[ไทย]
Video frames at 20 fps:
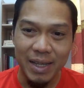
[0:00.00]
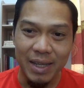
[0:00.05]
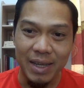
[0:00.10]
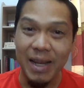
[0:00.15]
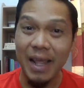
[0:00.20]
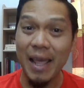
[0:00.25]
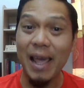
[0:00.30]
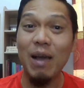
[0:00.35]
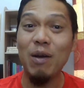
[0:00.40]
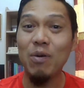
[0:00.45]

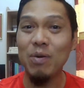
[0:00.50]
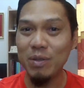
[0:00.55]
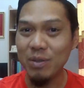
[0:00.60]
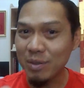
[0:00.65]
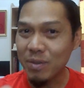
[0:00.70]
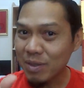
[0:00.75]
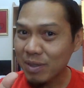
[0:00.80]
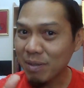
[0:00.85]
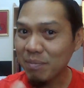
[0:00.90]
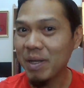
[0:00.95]
แล้ว
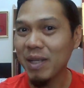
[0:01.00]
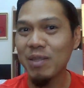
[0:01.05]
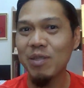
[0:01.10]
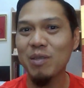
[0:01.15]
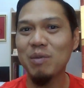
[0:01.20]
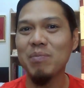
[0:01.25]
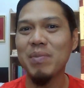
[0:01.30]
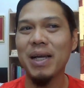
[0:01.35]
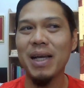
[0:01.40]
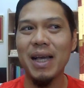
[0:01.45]
ตำแหน่งต่
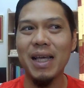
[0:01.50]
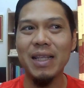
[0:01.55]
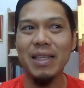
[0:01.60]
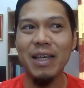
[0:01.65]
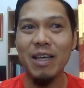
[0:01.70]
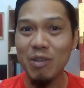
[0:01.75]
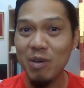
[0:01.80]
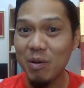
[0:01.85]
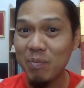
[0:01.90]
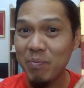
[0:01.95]
อมาการ
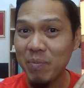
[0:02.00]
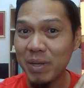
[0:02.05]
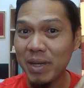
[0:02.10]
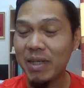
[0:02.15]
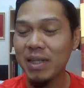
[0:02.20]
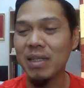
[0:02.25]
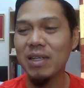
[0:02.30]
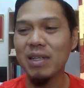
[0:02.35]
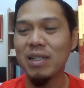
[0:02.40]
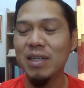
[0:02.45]
ถ่ายทอดเป็นเล
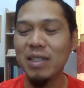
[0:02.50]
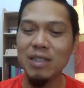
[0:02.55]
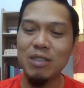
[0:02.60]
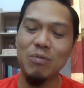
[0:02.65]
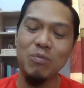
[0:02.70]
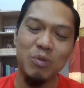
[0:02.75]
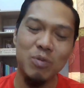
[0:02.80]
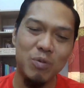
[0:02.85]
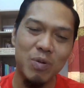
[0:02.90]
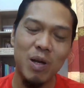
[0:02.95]
ขหนึ่ง คือส
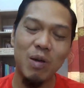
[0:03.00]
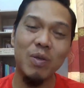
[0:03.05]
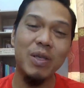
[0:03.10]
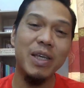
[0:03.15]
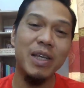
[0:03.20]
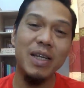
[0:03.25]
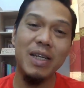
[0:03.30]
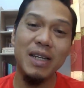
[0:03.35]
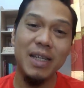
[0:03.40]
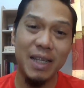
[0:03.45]
มมุติว่าเขา
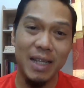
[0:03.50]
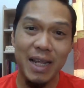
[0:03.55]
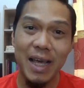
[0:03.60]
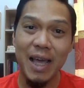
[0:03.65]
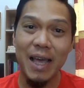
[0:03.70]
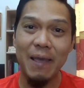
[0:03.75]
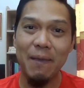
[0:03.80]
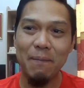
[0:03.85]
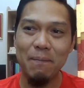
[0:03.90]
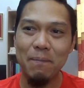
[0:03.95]
คิดเรื่องนี้
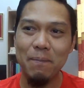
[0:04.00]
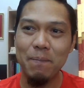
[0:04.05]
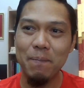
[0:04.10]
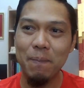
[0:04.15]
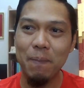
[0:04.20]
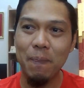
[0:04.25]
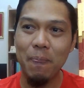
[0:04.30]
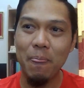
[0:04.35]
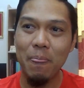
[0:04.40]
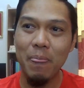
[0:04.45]
ได้
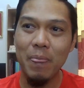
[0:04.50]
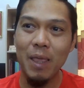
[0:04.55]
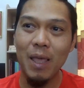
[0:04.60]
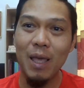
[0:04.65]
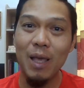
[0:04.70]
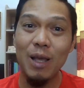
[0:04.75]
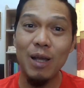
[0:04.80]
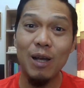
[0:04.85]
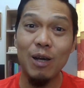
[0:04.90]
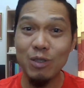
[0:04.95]

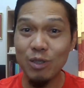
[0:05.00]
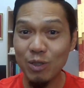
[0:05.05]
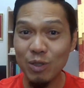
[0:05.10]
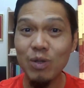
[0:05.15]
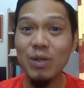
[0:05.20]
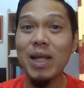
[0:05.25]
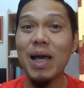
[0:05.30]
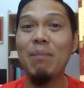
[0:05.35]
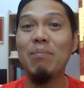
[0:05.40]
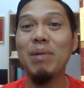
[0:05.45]
เขาจะต้
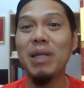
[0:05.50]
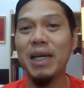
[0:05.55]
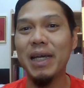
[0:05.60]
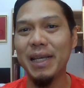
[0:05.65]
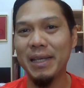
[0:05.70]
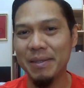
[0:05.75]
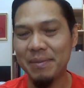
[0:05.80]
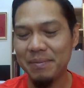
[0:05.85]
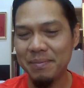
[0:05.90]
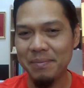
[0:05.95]
องทำเลย
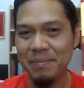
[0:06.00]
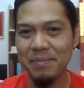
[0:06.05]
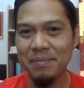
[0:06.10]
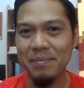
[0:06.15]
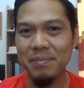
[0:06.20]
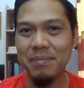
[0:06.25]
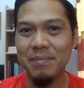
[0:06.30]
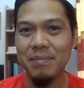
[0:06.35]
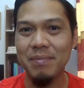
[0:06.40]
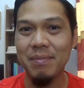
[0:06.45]

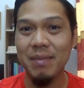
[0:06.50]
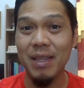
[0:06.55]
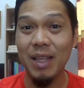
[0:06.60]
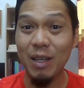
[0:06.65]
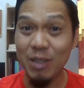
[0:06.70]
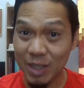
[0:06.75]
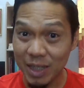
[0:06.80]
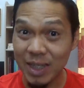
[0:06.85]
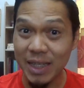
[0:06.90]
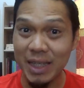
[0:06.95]
แล้
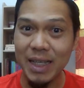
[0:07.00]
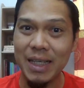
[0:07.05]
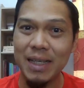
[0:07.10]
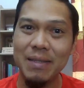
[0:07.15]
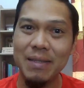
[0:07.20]
วจะดี